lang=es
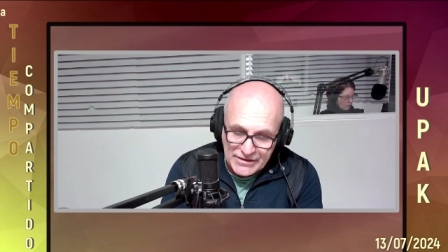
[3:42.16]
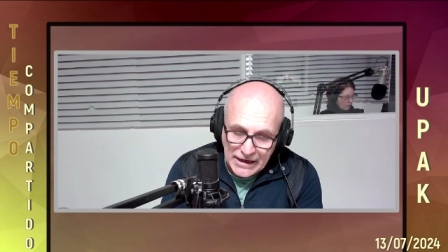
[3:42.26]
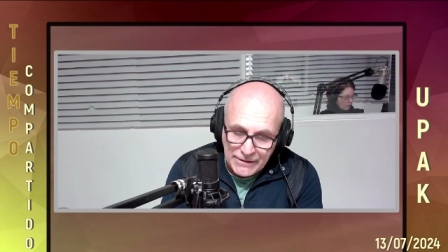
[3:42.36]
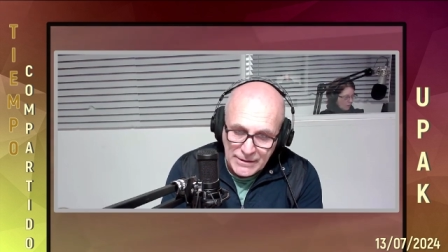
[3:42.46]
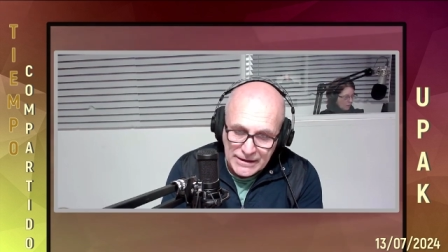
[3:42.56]

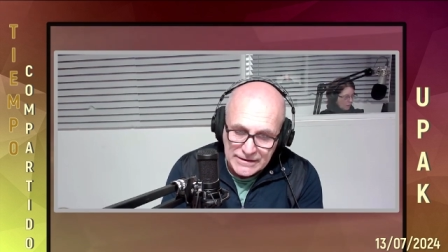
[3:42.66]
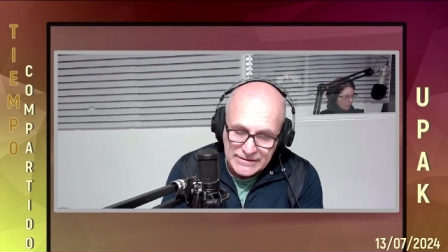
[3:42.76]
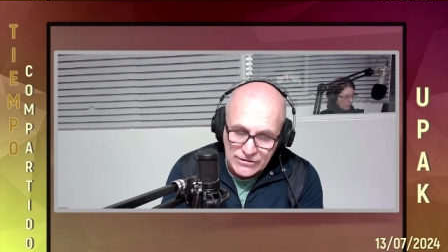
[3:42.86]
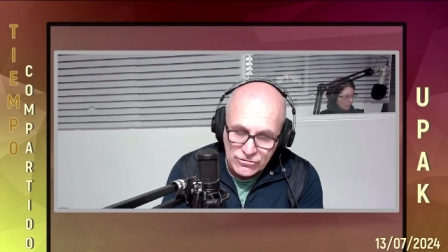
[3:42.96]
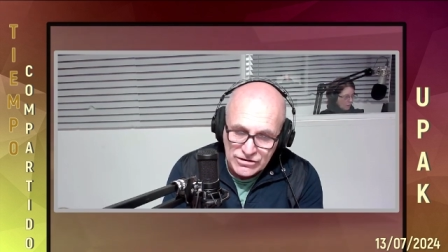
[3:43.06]
Y ahí va a
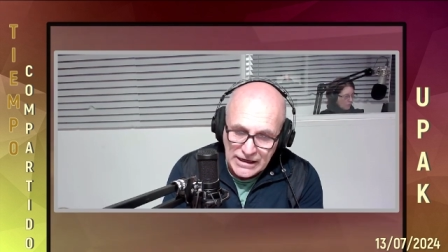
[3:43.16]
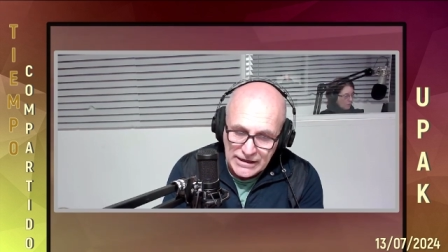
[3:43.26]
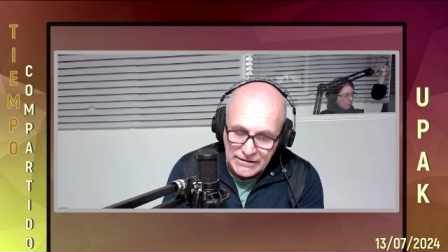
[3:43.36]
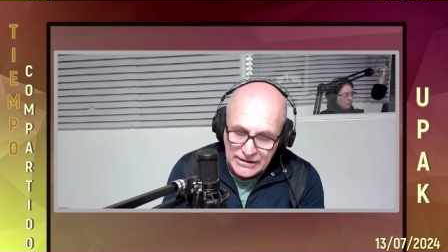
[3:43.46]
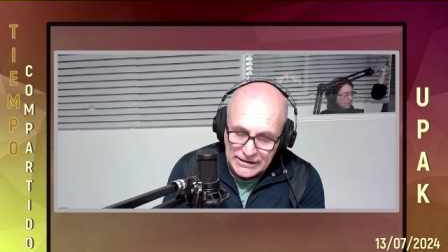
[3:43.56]

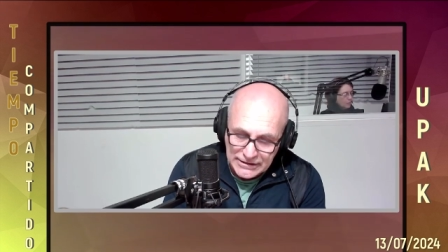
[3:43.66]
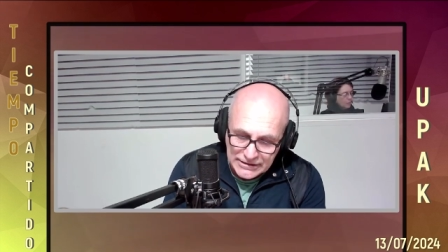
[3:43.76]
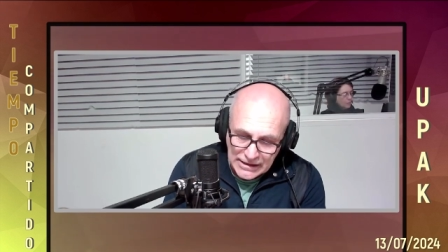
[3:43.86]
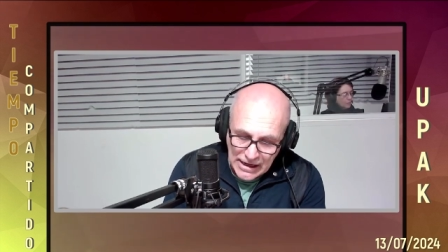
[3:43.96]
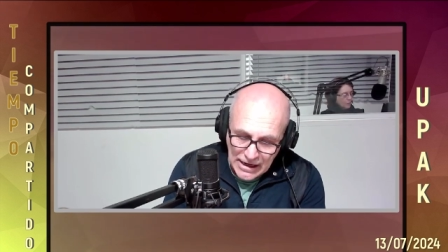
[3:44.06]
desarrollar en
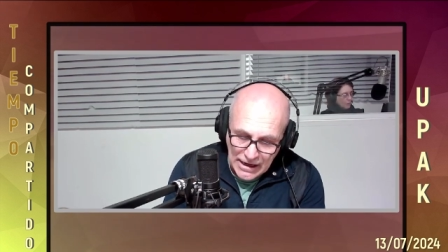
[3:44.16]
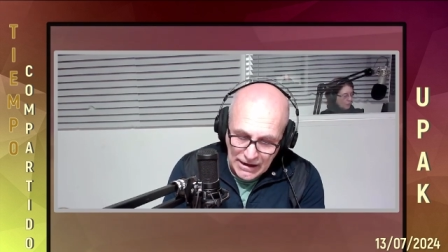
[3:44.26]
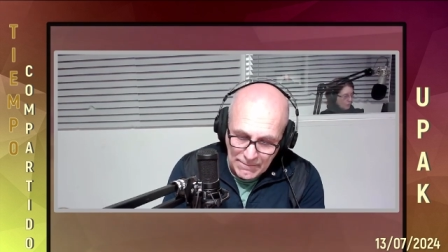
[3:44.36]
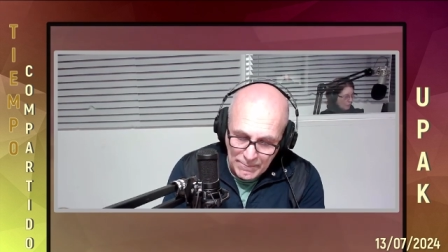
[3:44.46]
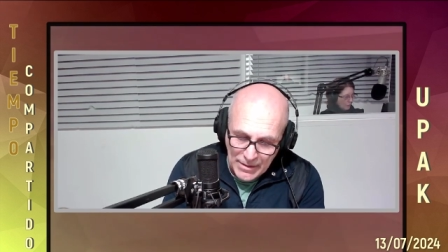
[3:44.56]

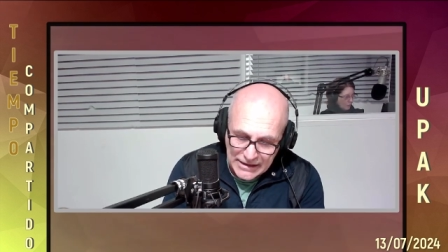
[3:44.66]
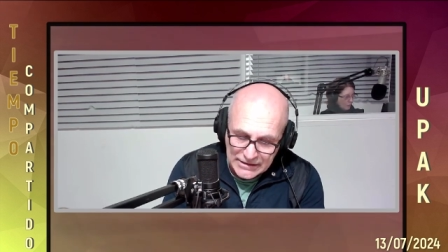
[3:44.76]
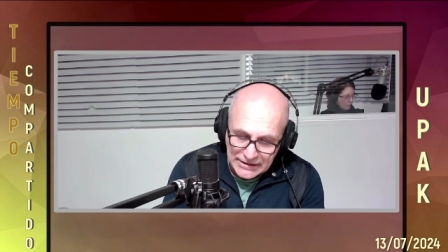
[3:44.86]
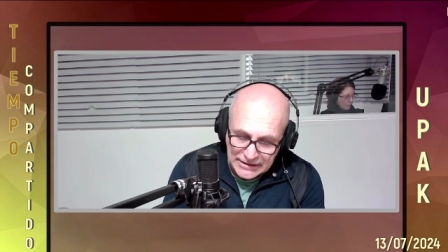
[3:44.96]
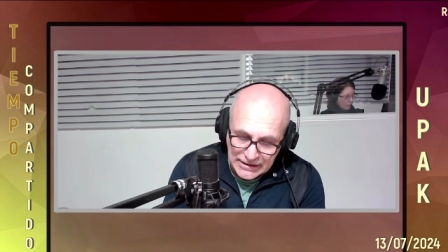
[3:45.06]
esta
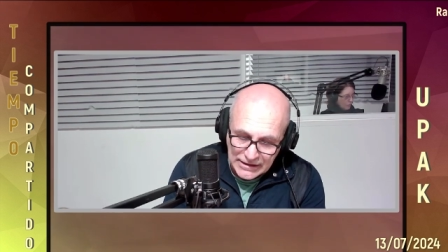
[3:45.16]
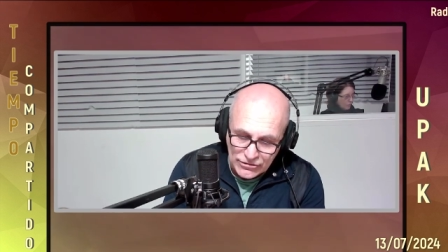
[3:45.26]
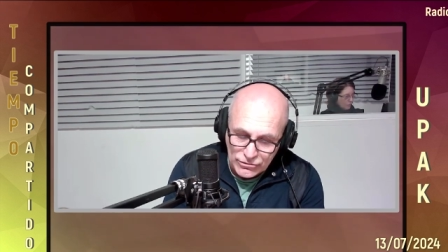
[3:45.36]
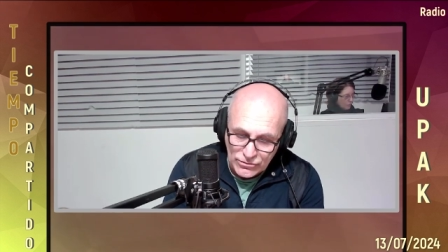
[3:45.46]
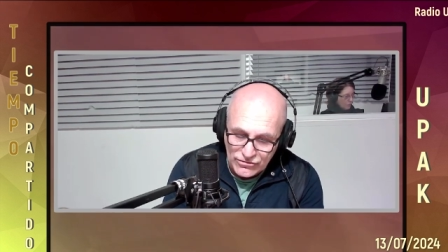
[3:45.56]
parte, que es la
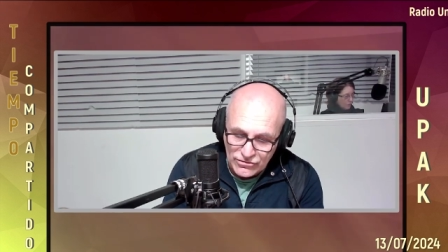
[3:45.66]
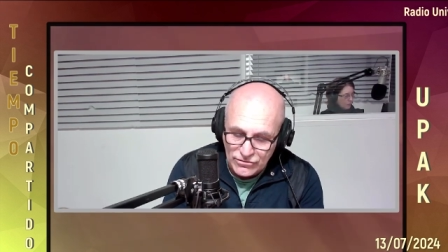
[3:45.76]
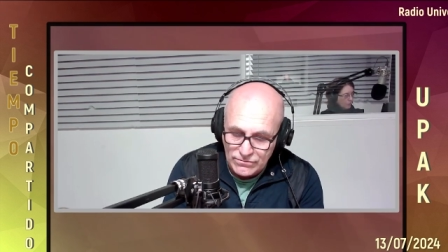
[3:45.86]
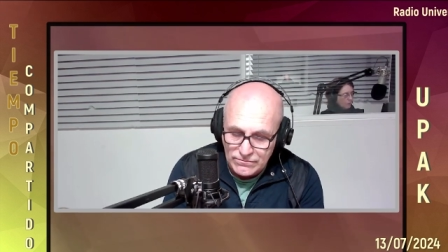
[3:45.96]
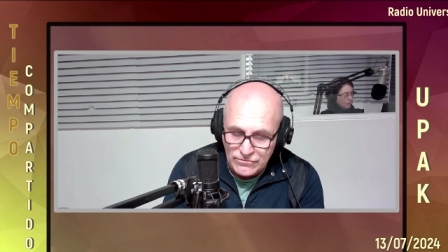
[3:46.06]
construcción
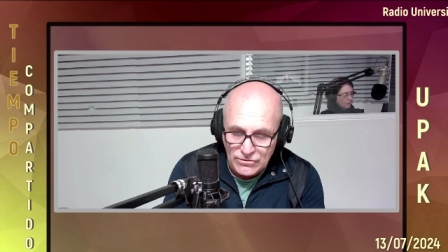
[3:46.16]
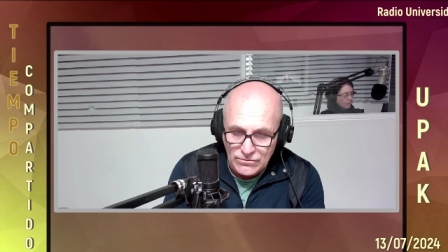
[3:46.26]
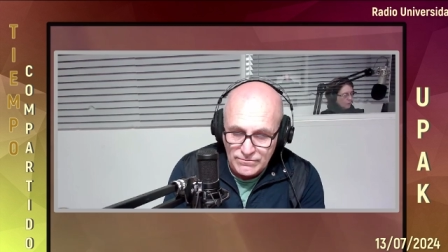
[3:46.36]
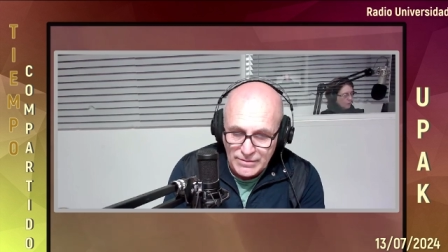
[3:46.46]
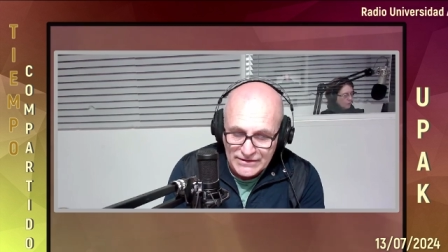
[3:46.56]
de
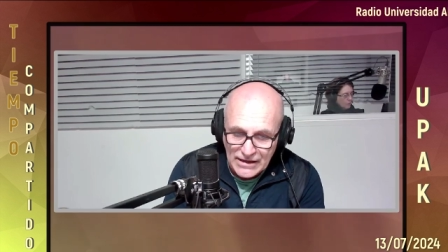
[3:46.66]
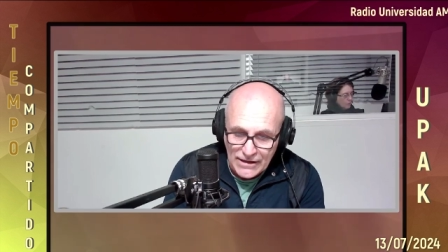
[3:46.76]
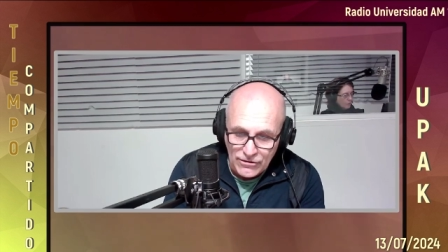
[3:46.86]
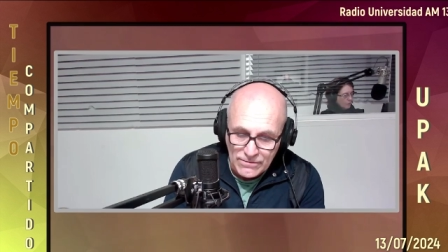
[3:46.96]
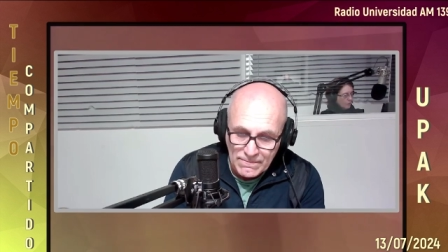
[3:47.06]
un,
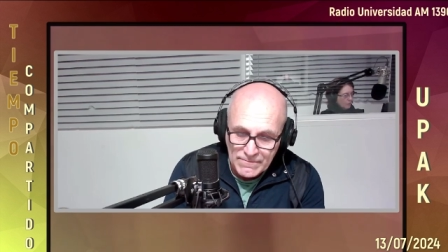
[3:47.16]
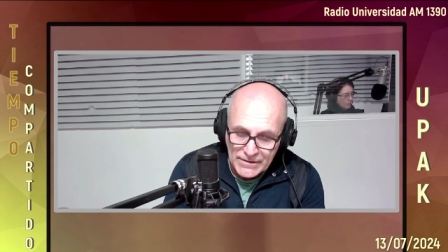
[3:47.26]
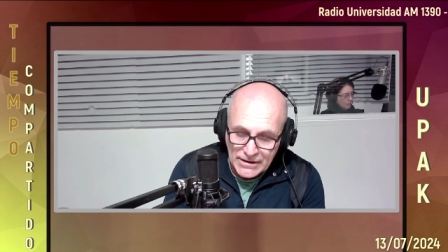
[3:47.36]
pasado,